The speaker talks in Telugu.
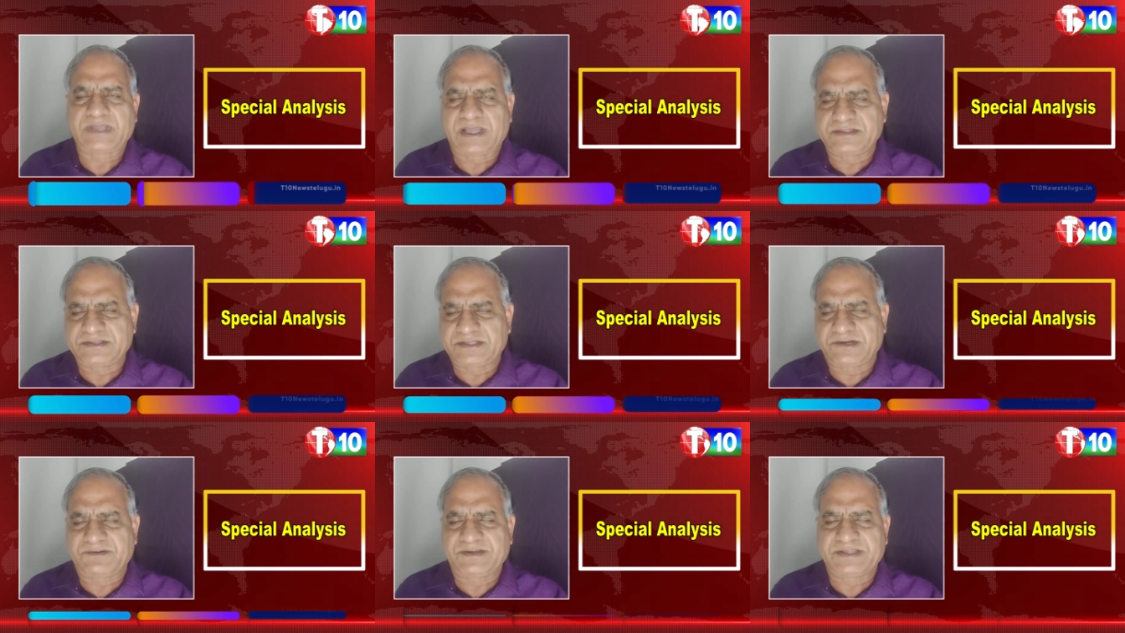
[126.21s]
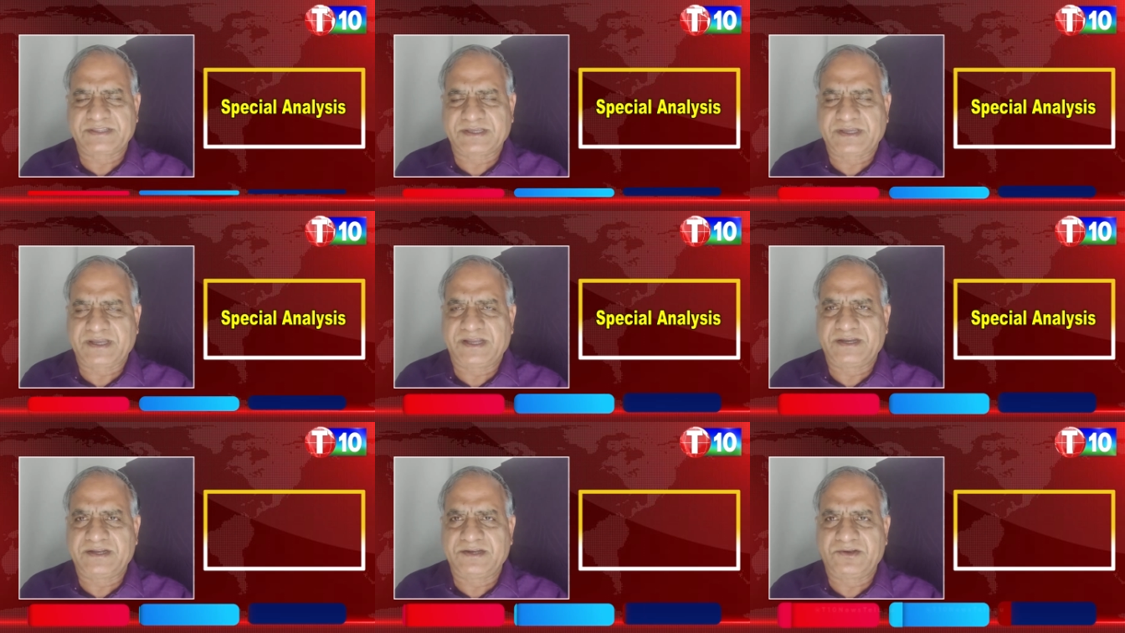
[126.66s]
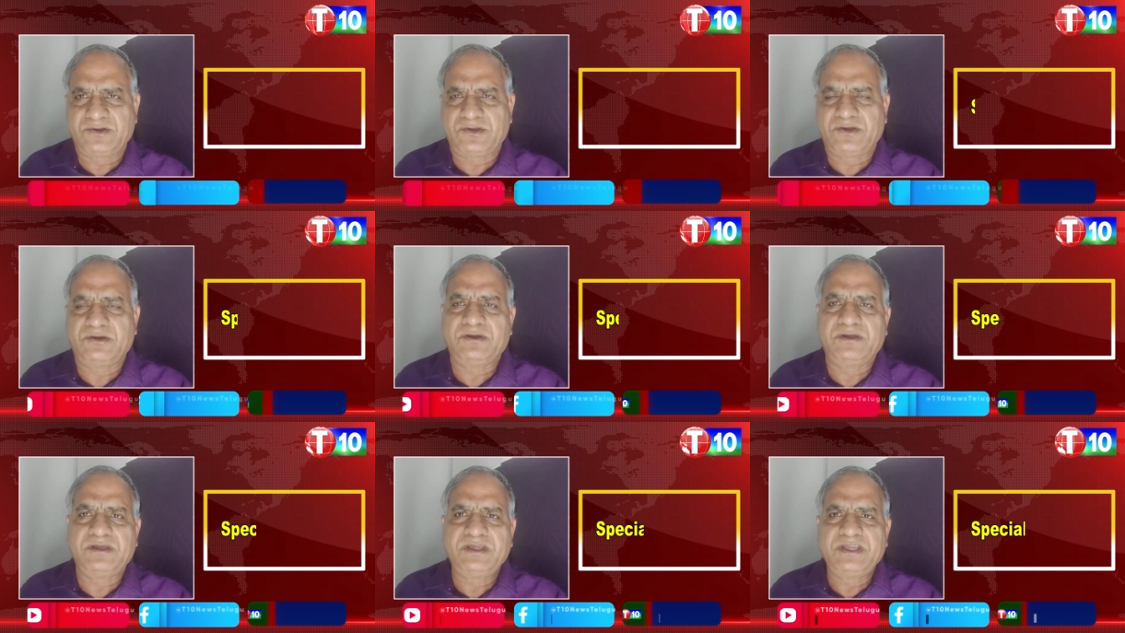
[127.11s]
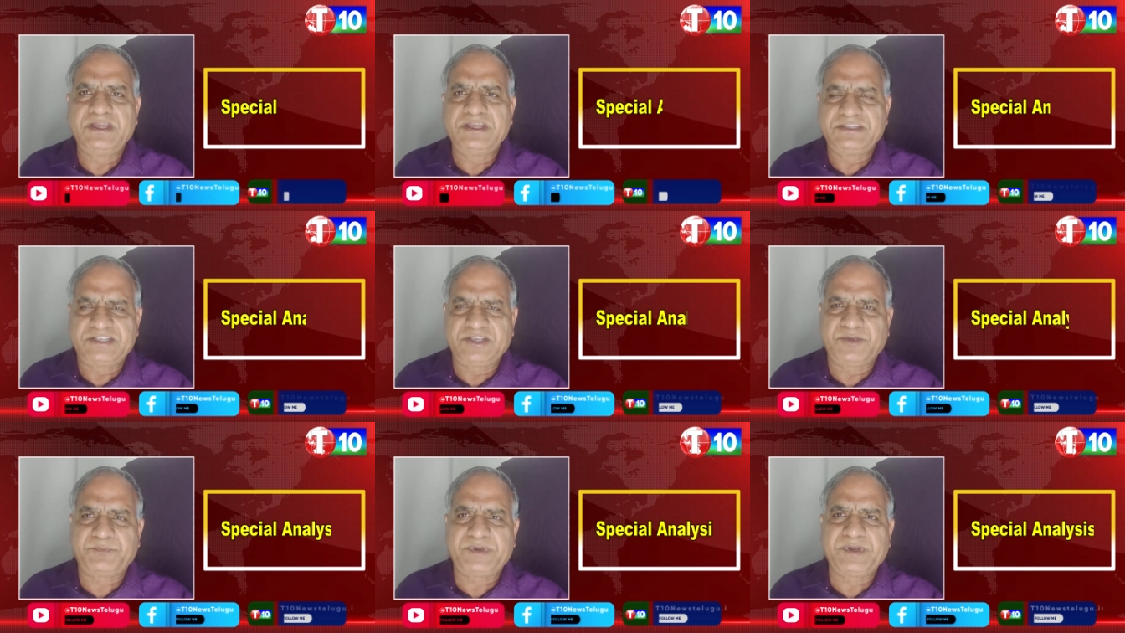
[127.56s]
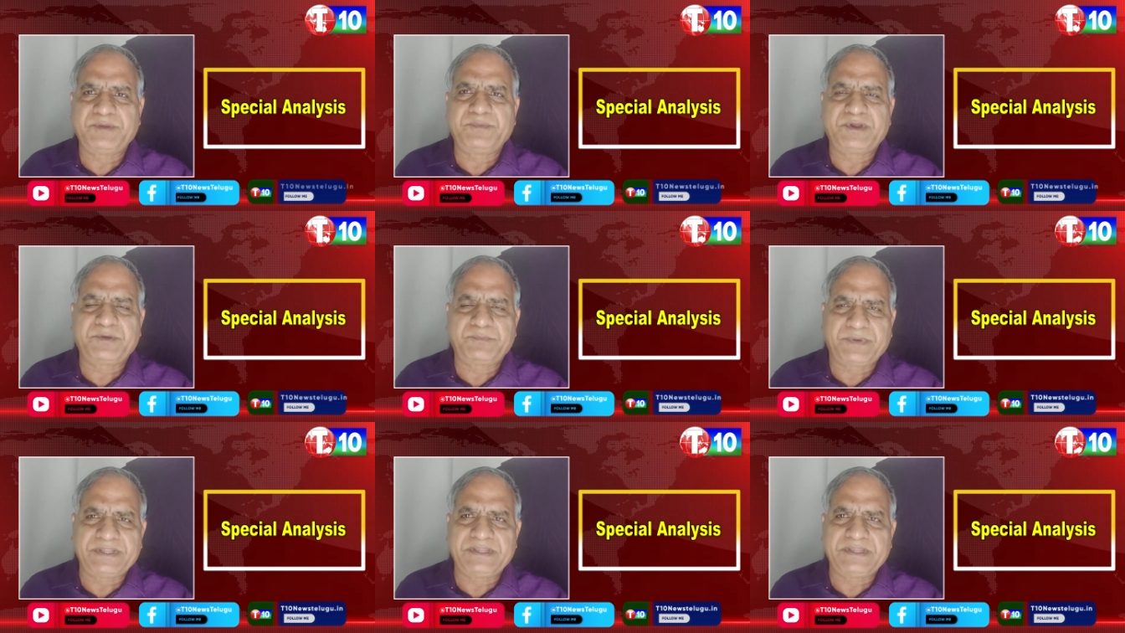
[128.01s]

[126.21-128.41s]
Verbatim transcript: ఆ తర్వాత కాలంలో సెప్టెంబర్